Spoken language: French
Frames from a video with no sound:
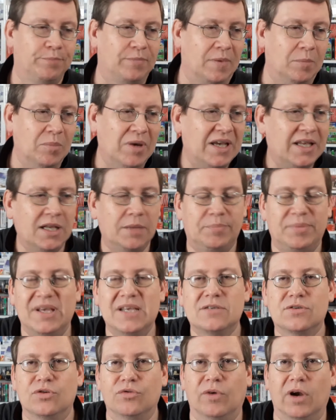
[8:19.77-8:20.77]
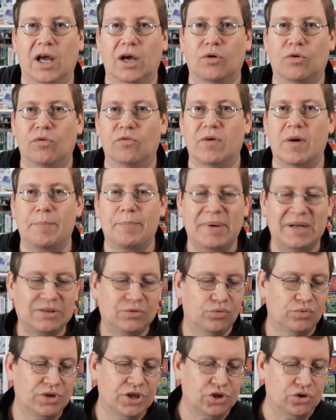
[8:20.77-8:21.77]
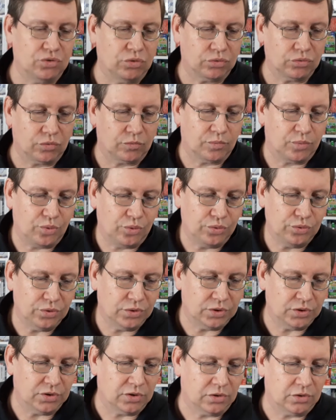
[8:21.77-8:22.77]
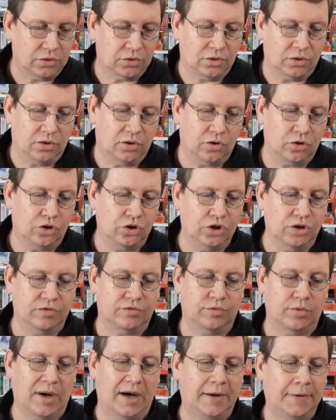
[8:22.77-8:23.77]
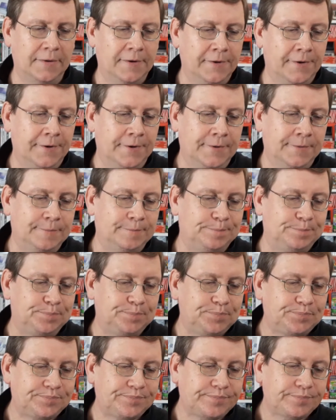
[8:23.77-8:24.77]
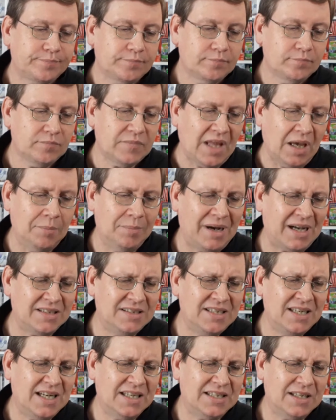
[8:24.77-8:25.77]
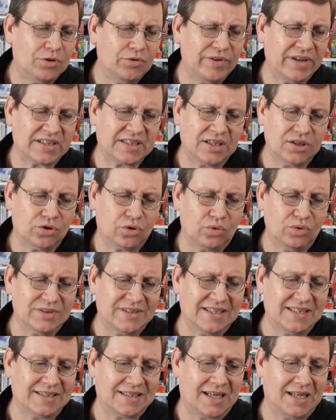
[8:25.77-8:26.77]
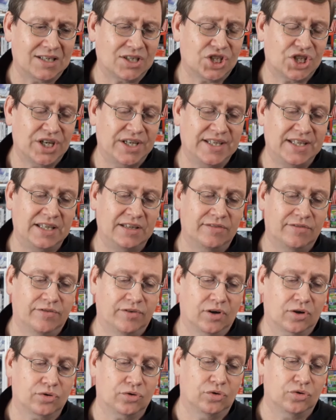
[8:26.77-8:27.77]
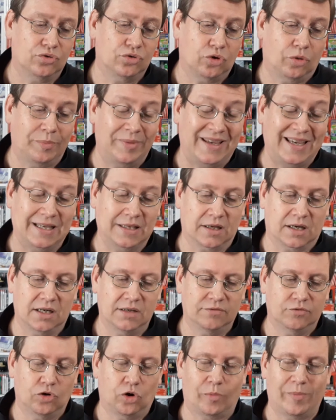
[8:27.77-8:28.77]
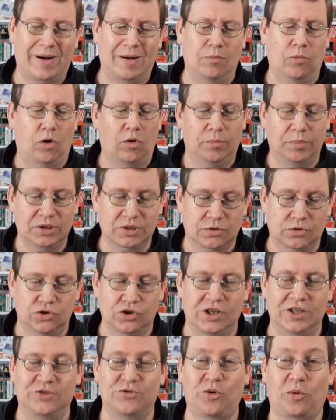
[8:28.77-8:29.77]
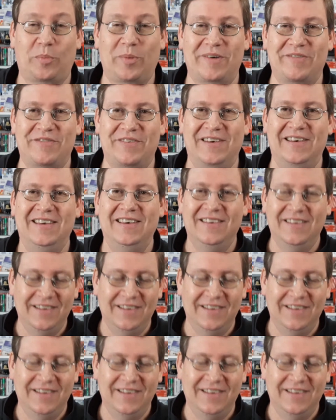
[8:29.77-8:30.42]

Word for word: mais les pièces voilà, qu'on voit pas tous les jours non plus euh, dans, en God of War. Mardi, la découverte trop, ça sera Shining Force sur Mega Drive, normalement, parce que je l'ai toujours pas fait.